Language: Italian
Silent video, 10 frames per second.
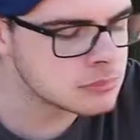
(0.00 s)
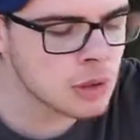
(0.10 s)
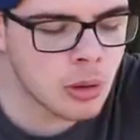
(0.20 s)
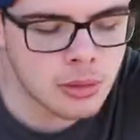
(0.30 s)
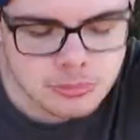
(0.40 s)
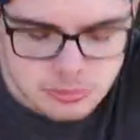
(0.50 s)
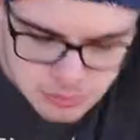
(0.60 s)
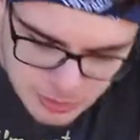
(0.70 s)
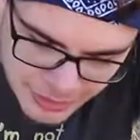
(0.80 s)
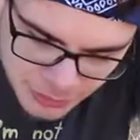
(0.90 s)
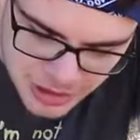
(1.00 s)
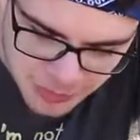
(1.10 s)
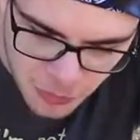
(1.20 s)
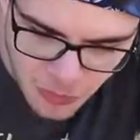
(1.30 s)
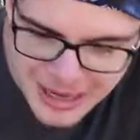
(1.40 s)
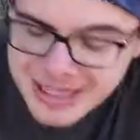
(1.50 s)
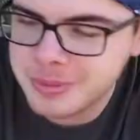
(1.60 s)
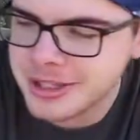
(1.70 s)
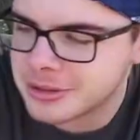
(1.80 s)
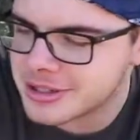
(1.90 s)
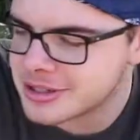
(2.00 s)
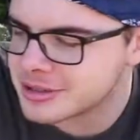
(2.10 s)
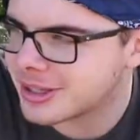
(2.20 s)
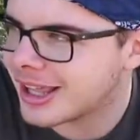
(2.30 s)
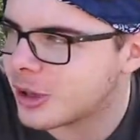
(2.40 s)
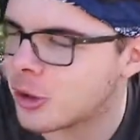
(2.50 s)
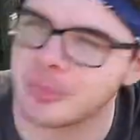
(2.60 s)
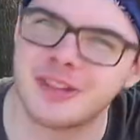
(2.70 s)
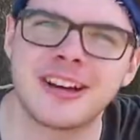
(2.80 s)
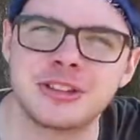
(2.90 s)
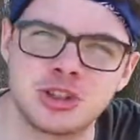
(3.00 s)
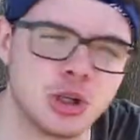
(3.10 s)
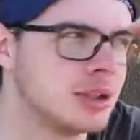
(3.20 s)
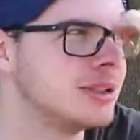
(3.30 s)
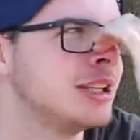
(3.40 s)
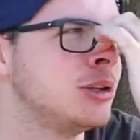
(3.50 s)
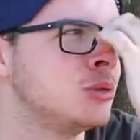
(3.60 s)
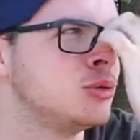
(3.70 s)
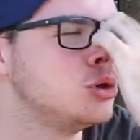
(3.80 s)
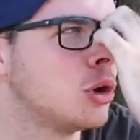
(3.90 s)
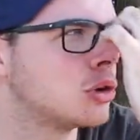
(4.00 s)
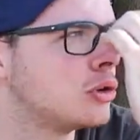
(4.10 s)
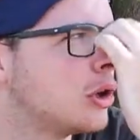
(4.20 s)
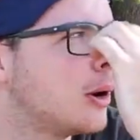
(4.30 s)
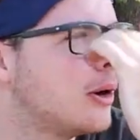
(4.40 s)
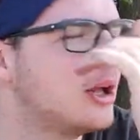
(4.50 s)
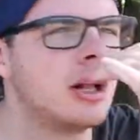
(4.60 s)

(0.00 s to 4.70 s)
io ero tipo alibito, nel senso che come faccio in un giorno